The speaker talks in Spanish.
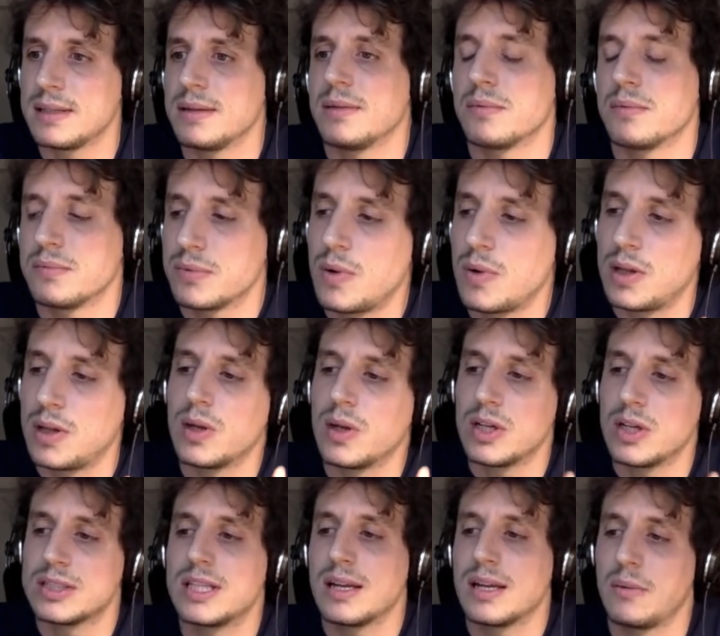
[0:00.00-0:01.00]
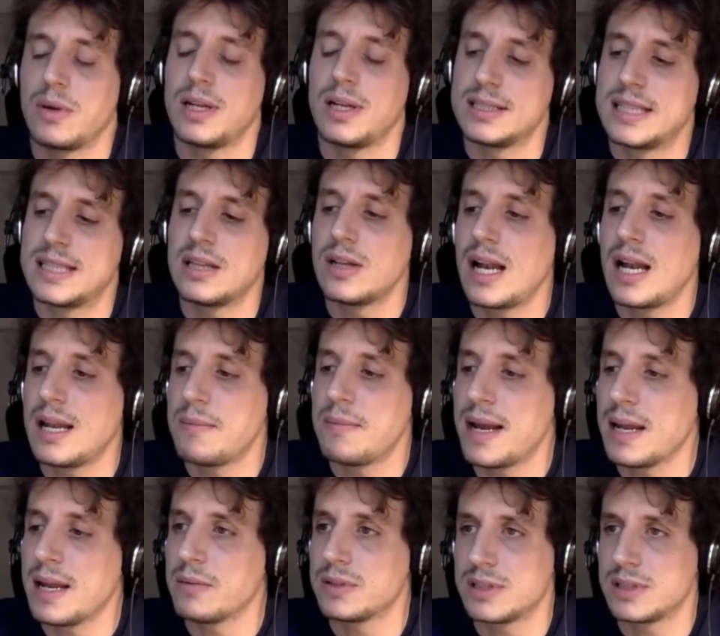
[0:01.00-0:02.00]
Y cuando yo estoy, bueno, estando en
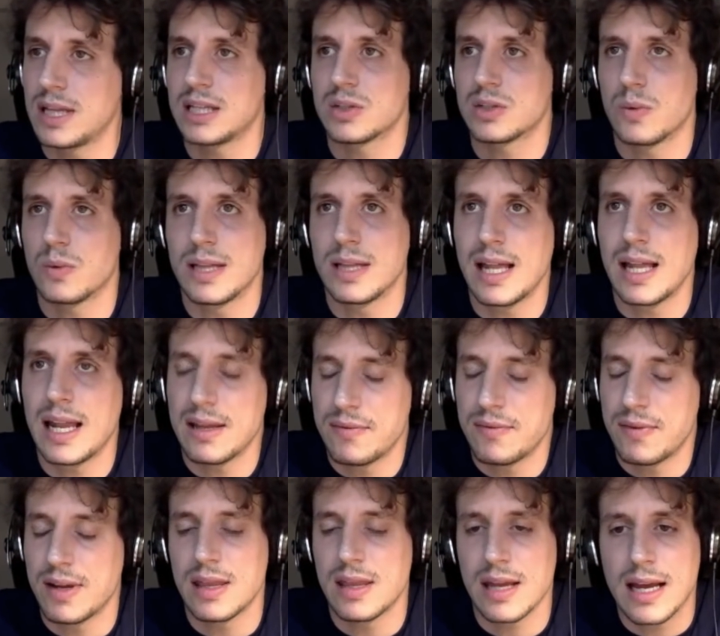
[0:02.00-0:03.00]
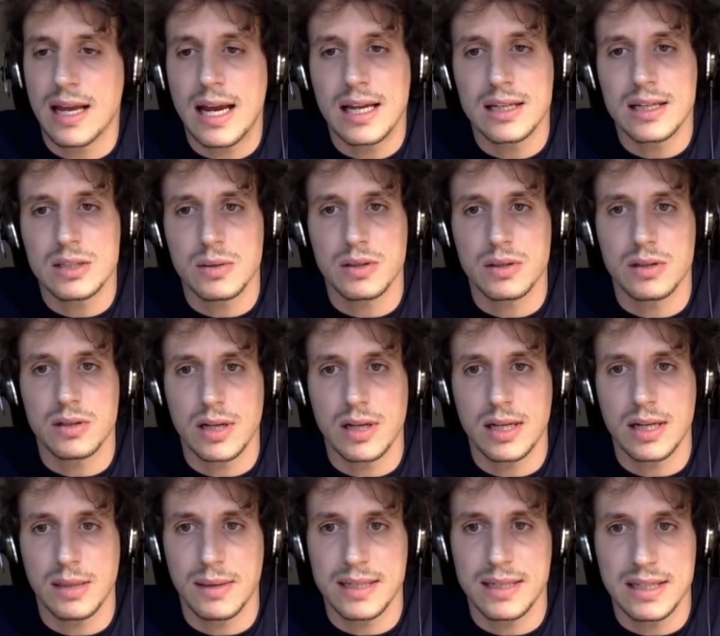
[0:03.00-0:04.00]
Alemania, pues te das cuenta de la diferencia que hay, sobre todo
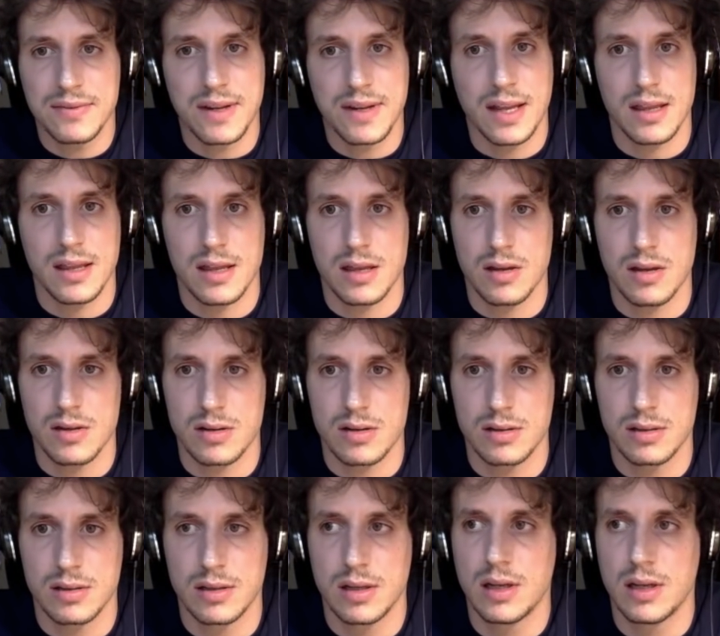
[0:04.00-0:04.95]
a nivel de financiación.